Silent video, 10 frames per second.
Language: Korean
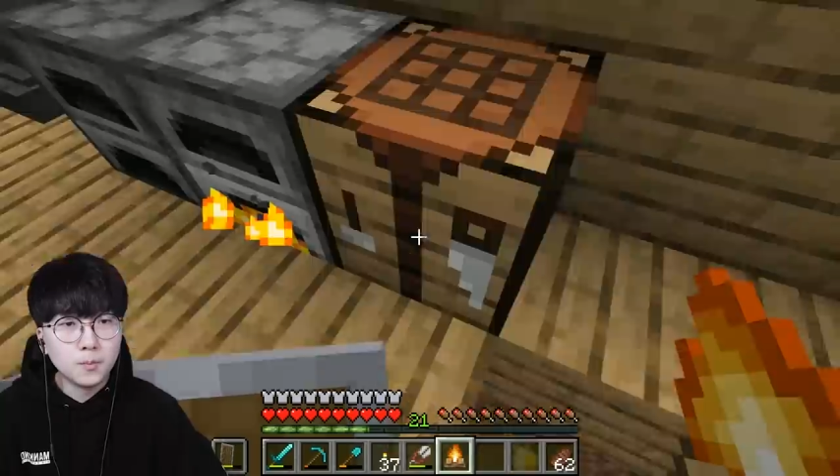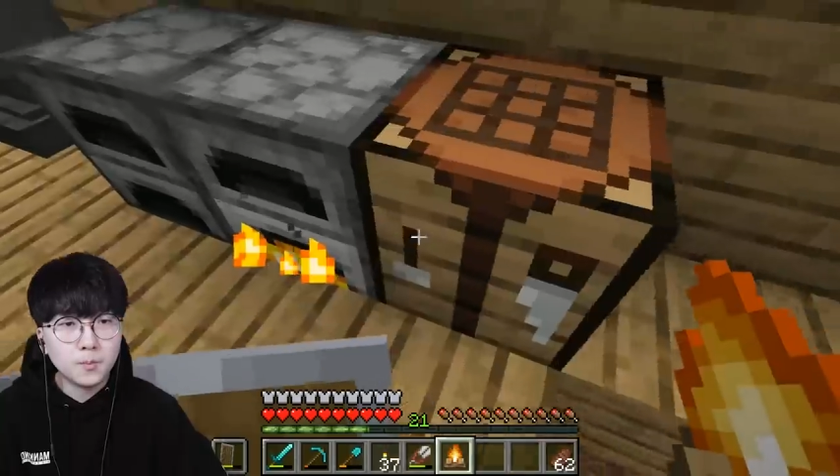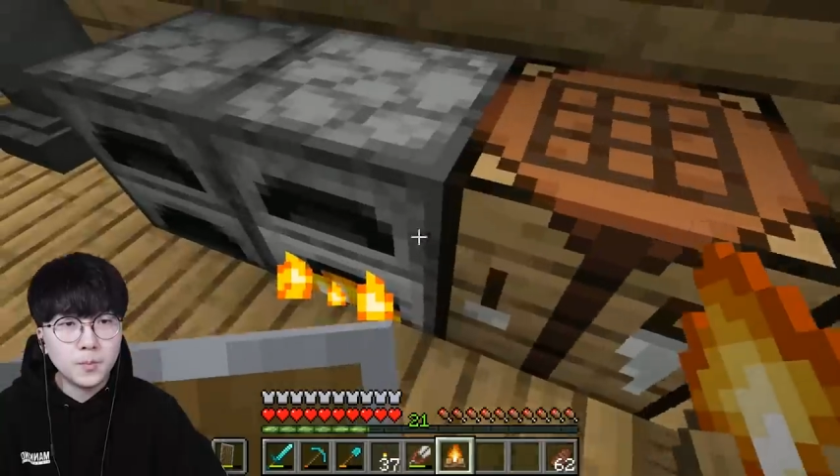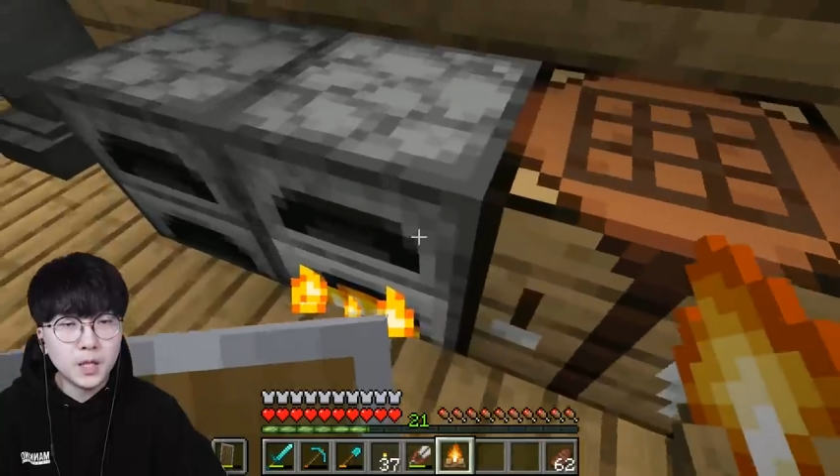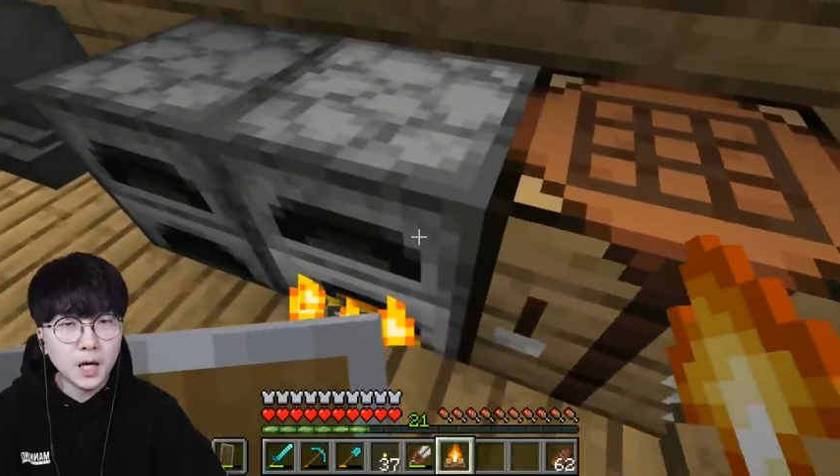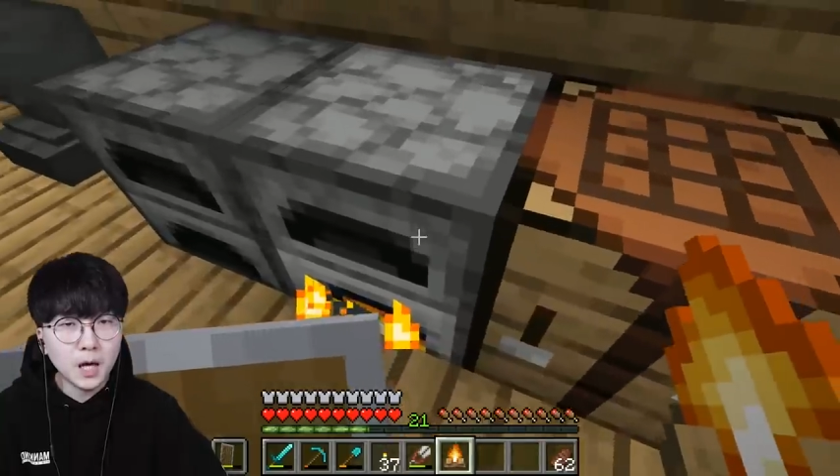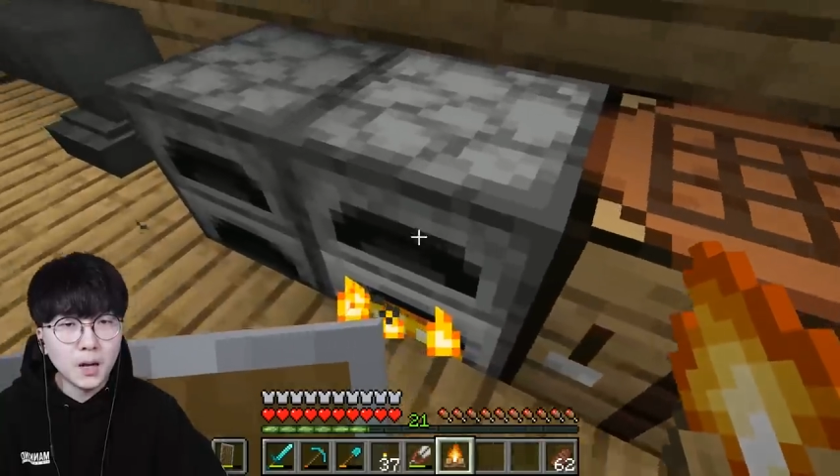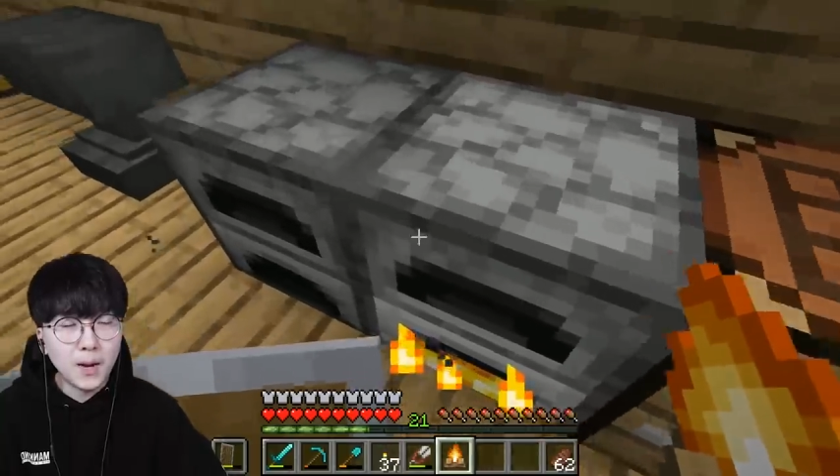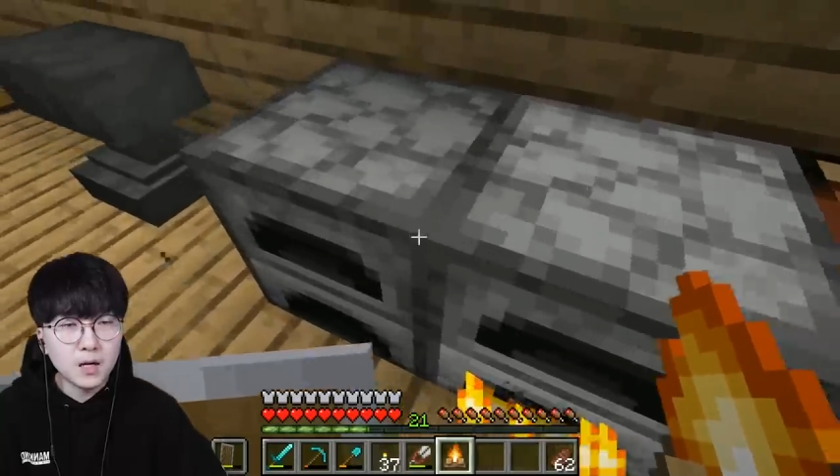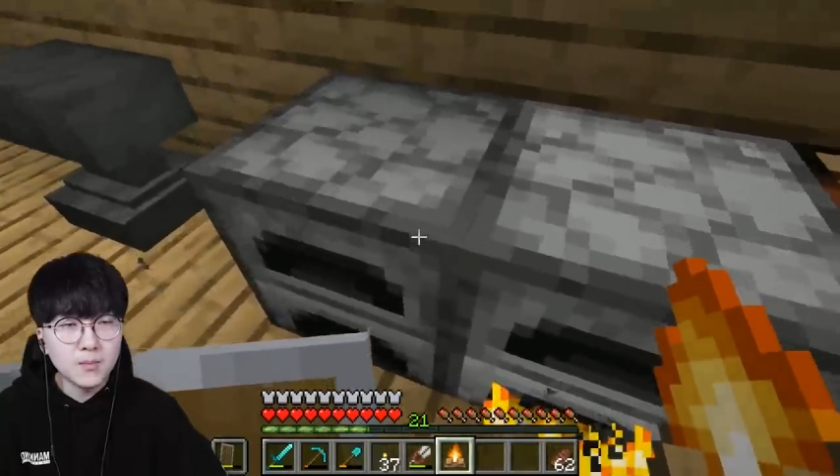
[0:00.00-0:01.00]
밑에가
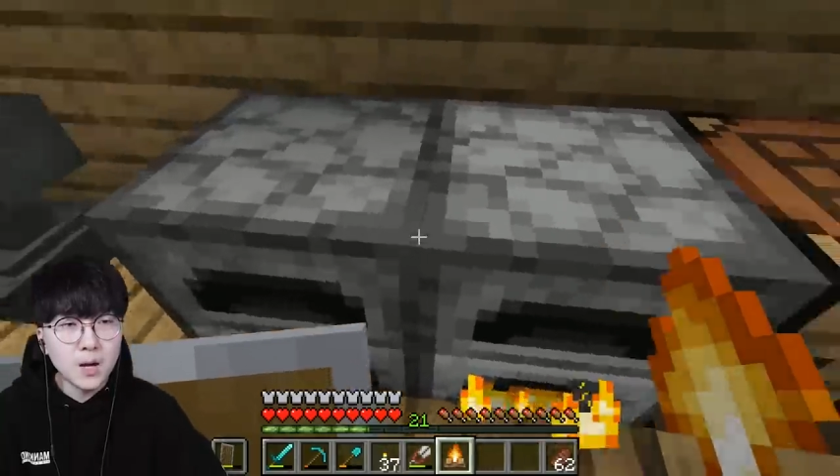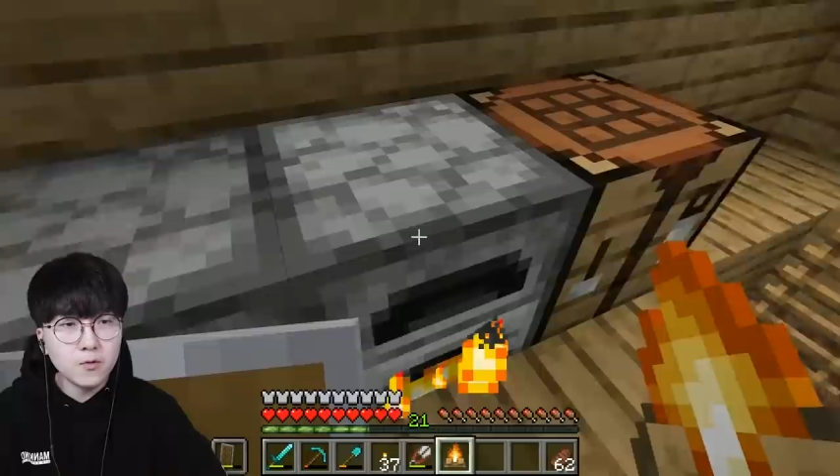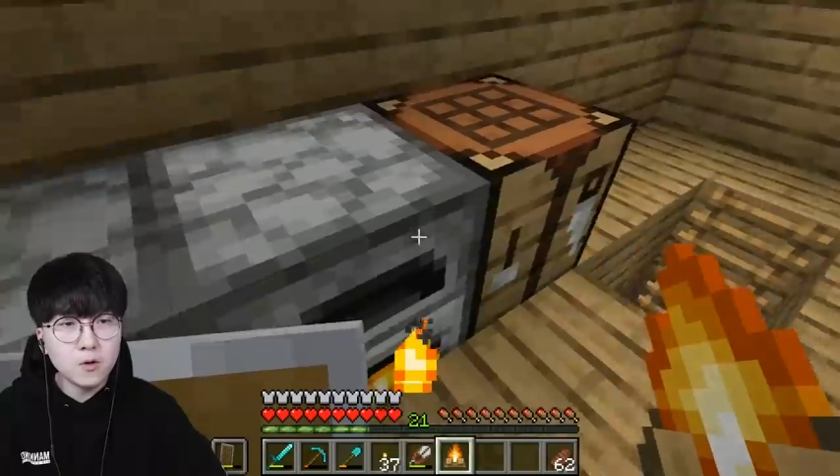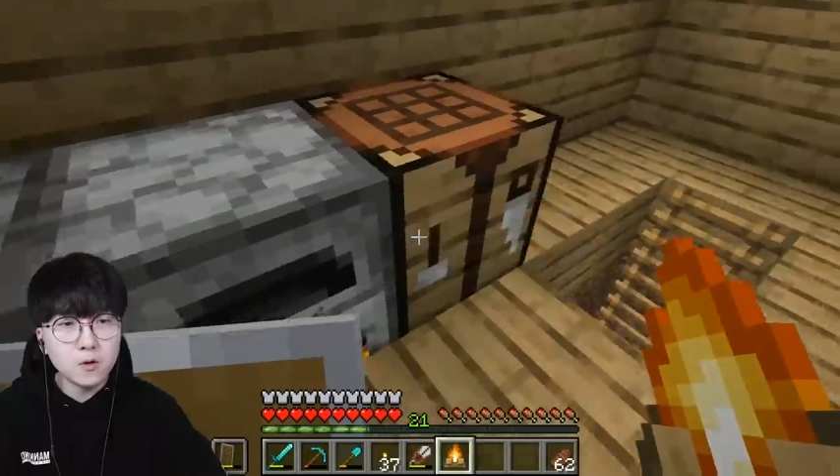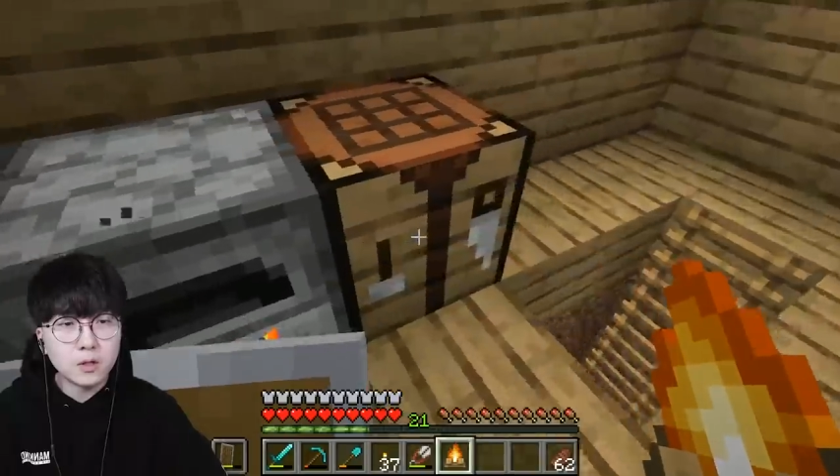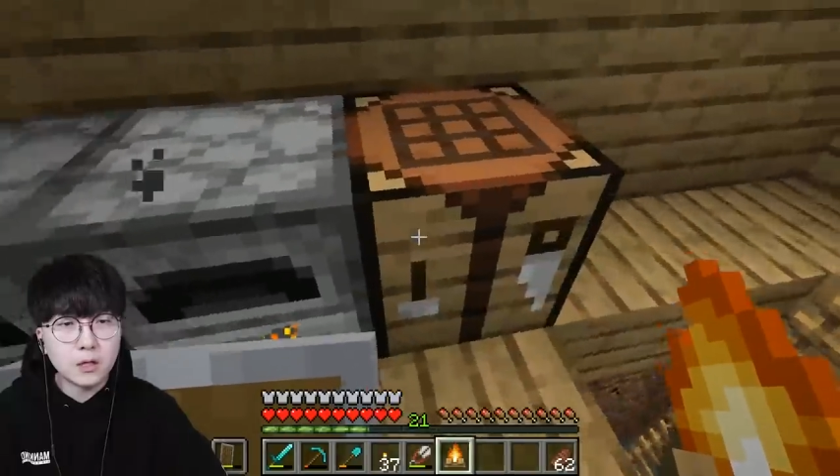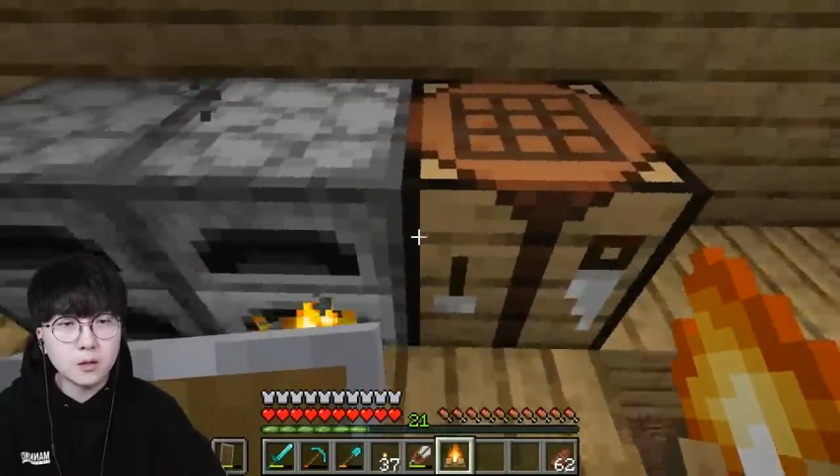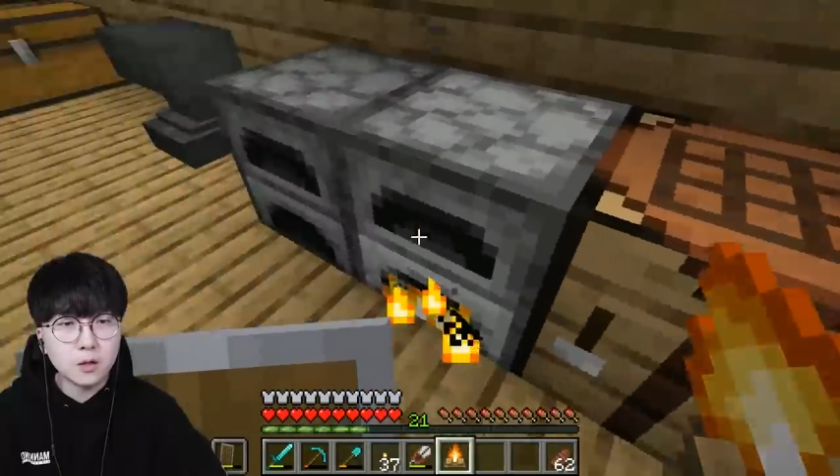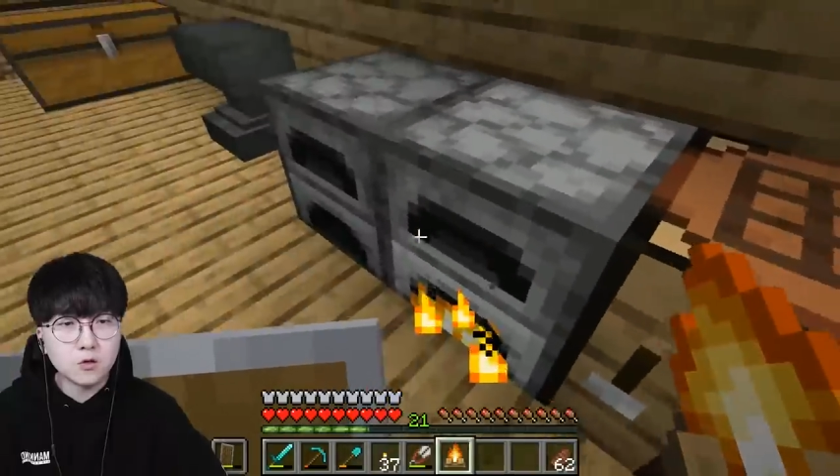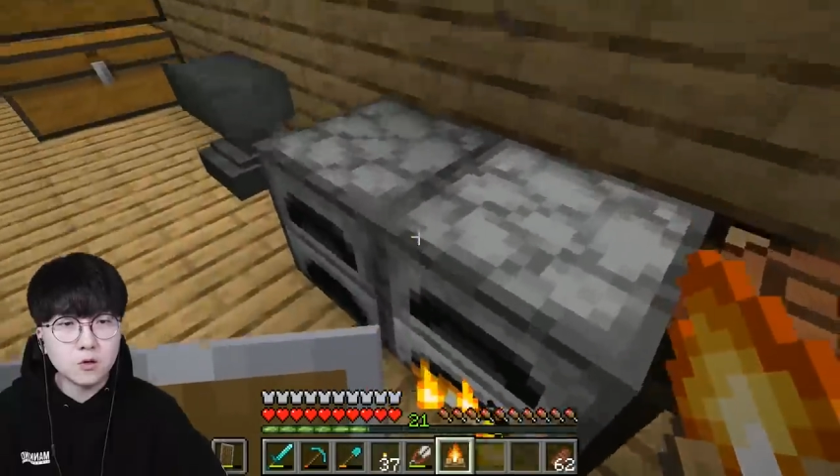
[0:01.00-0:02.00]
마그마 블록으로 돼
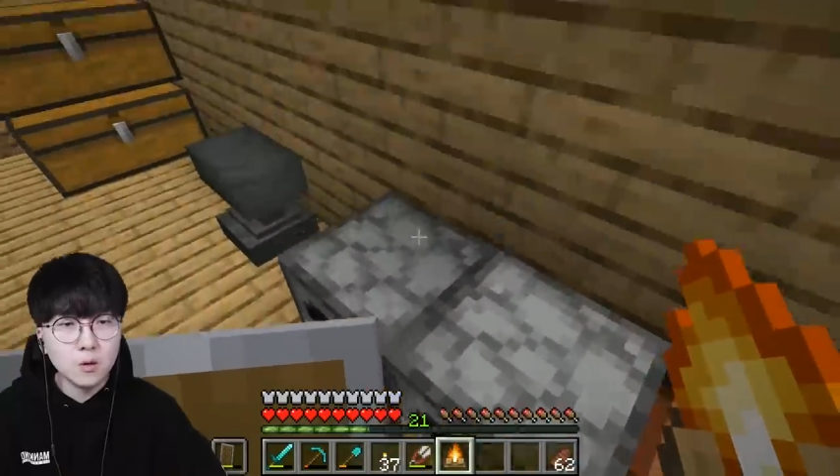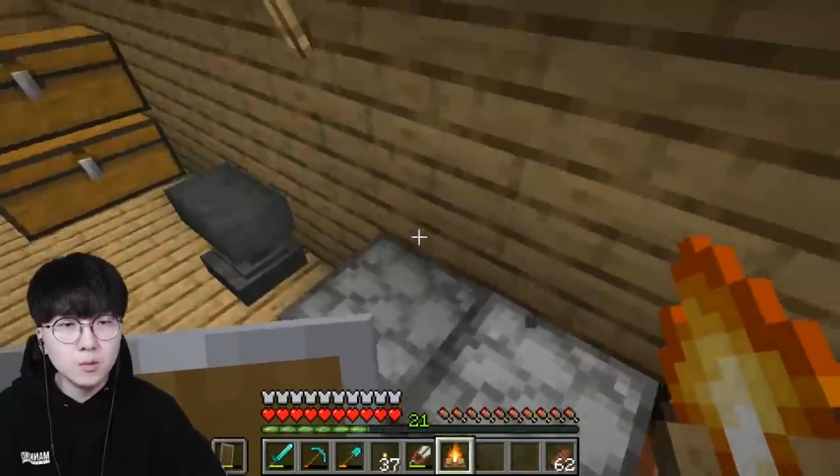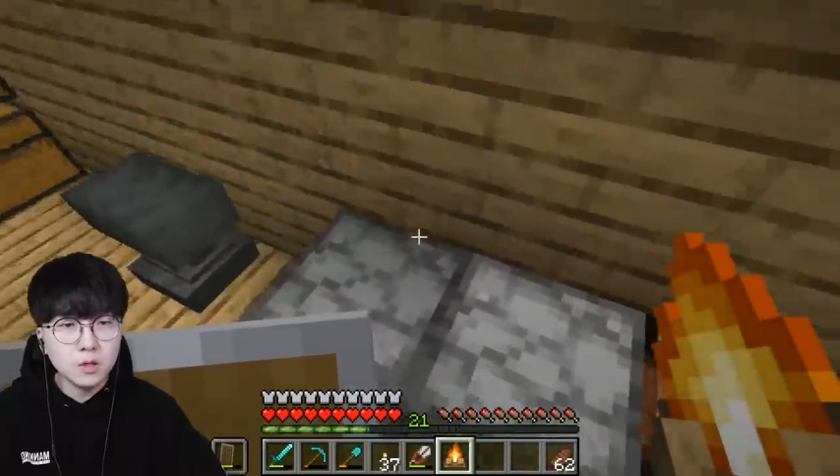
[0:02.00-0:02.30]
있어가지고 너무